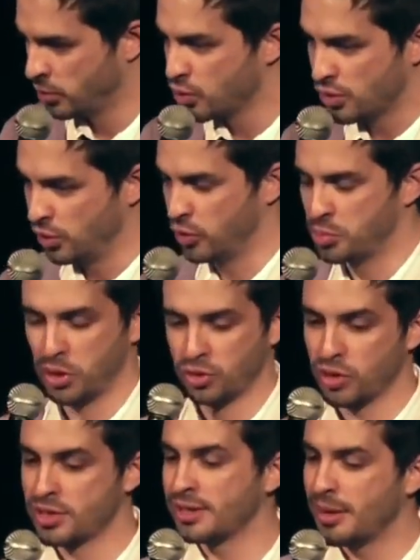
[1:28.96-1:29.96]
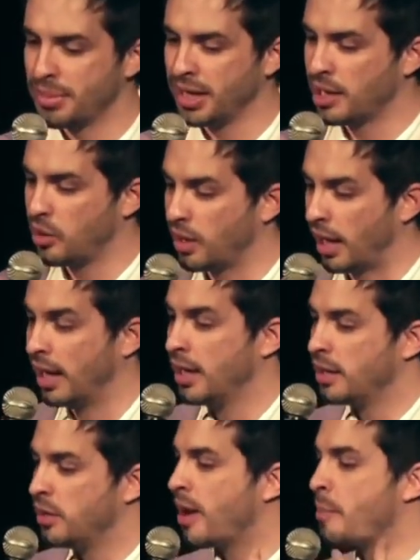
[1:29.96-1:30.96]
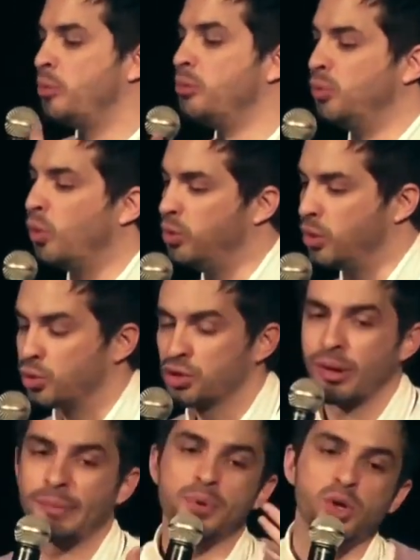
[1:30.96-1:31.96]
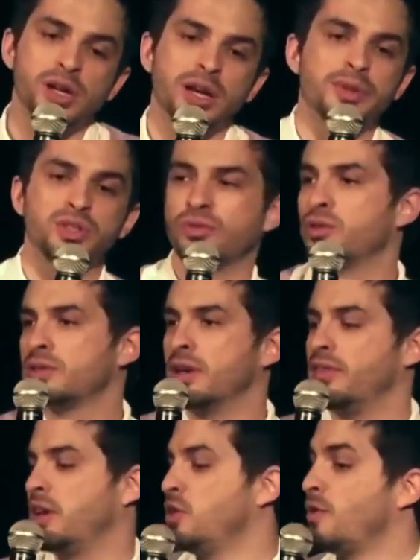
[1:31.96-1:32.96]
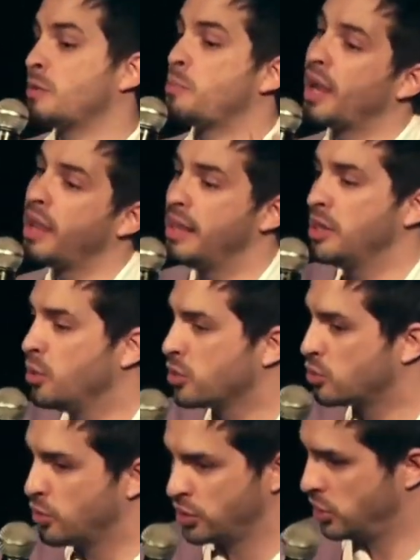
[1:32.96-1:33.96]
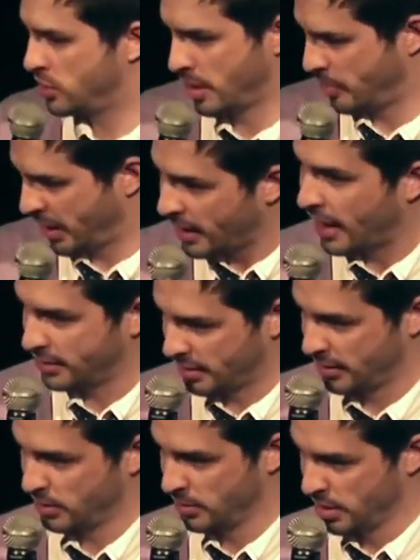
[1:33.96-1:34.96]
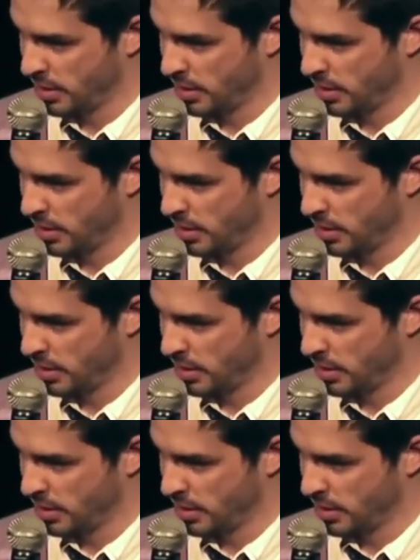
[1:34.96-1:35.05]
O Silvio, os produtores até brincam lá. Não é pro público, chama Programa Silvio Santos. A gente faz pra ele, ele gostou, a gente tá empregado, entendeu?